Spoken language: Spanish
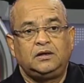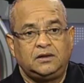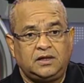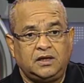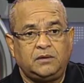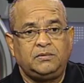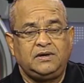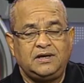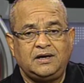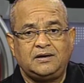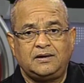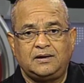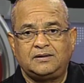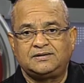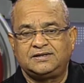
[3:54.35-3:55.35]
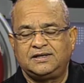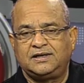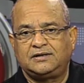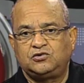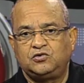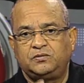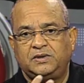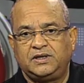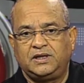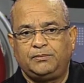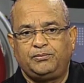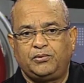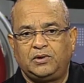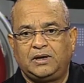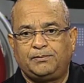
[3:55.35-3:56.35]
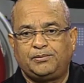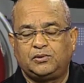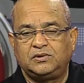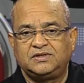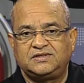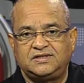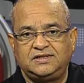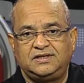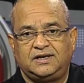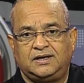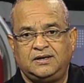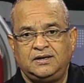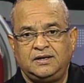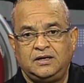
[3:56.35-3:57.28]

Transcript: debía ser asumida por la policía